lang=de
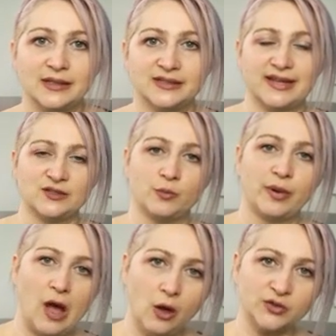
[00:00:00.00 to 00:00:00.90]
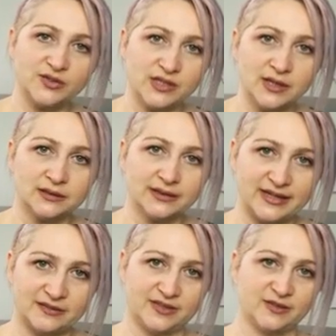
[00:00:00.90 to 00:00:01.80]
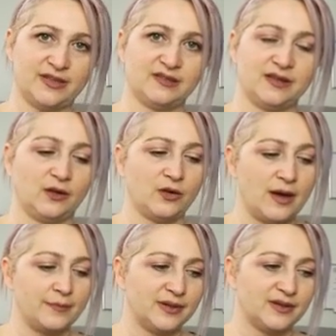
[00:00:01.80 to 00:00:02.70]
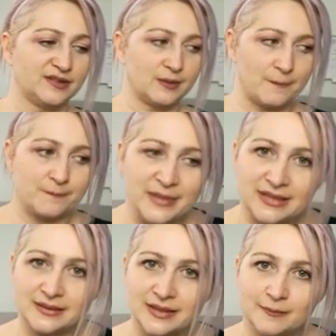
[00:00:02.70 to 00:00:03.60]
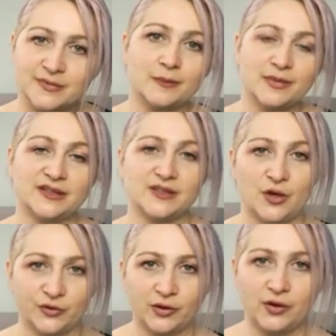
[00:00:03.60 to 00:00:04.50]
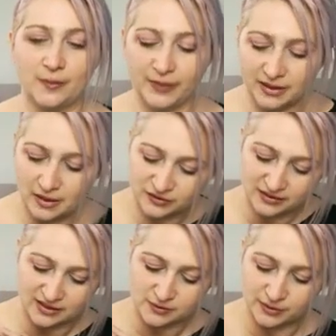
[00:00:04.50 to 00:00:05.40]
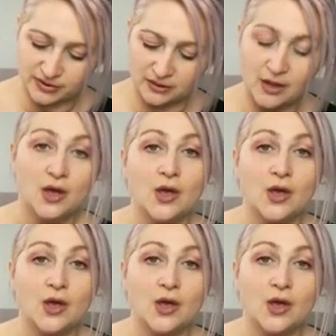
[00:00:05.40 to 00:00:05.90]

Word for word: Das heißt, du brauchst irgendetwas, was den Körper das mitnimmt, damit es aus dem Körper hinaus transportiert.